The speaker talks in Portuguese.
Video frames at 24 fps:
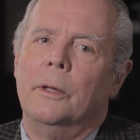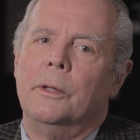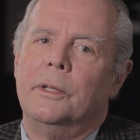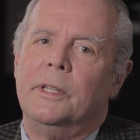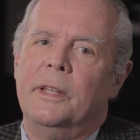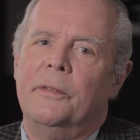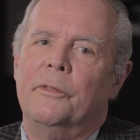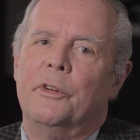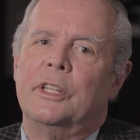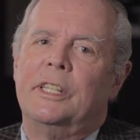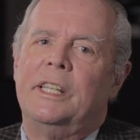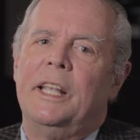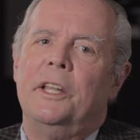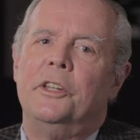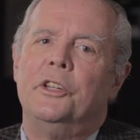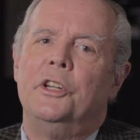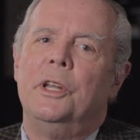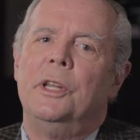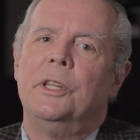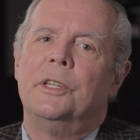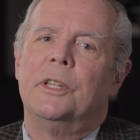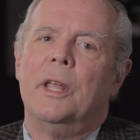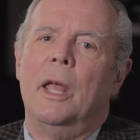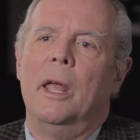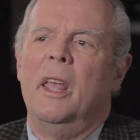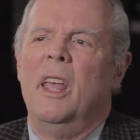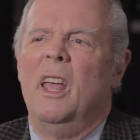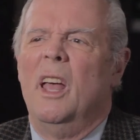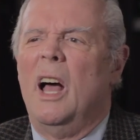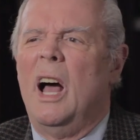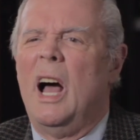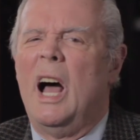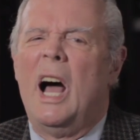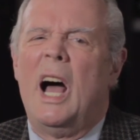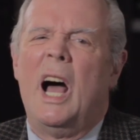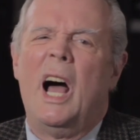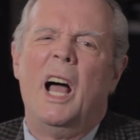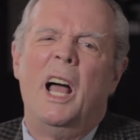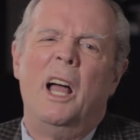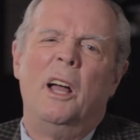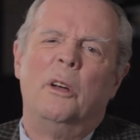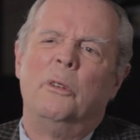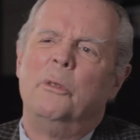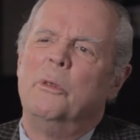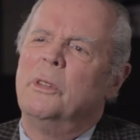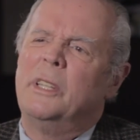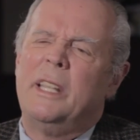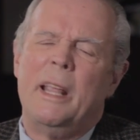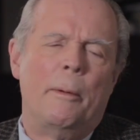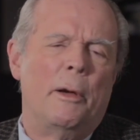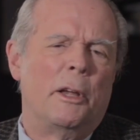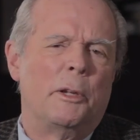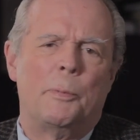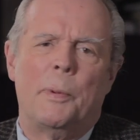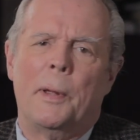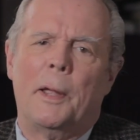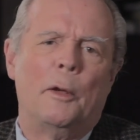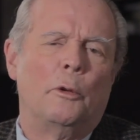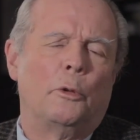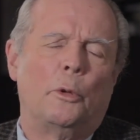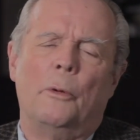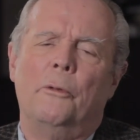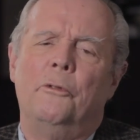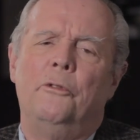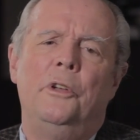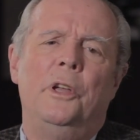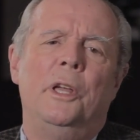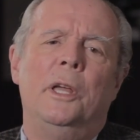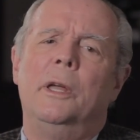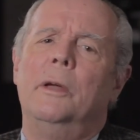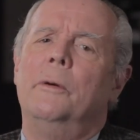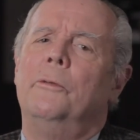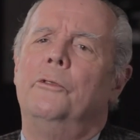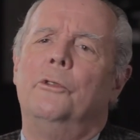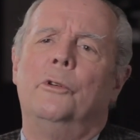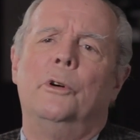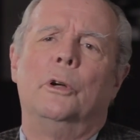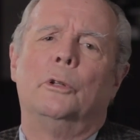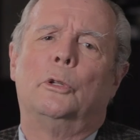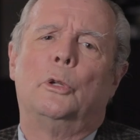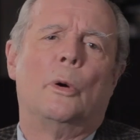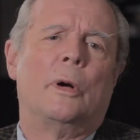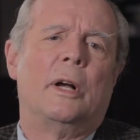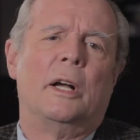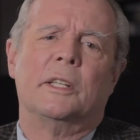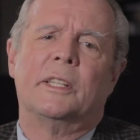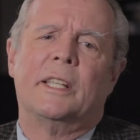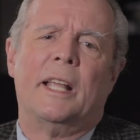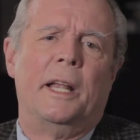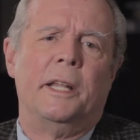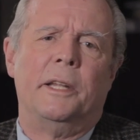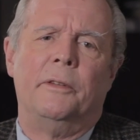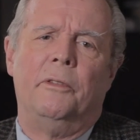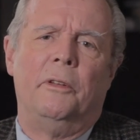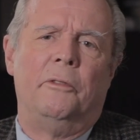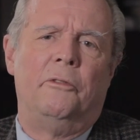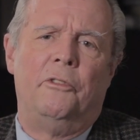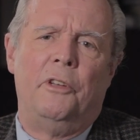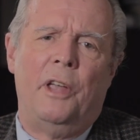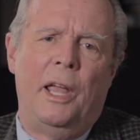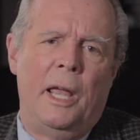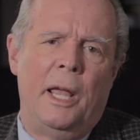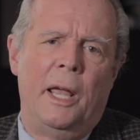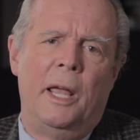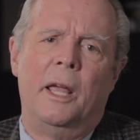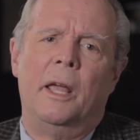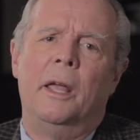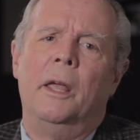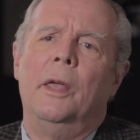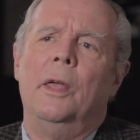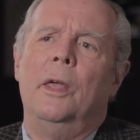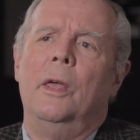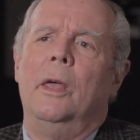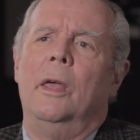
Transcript: Se você diz, ah, eu não sei mais porque eu estou vivo, eu estou cansado de viver,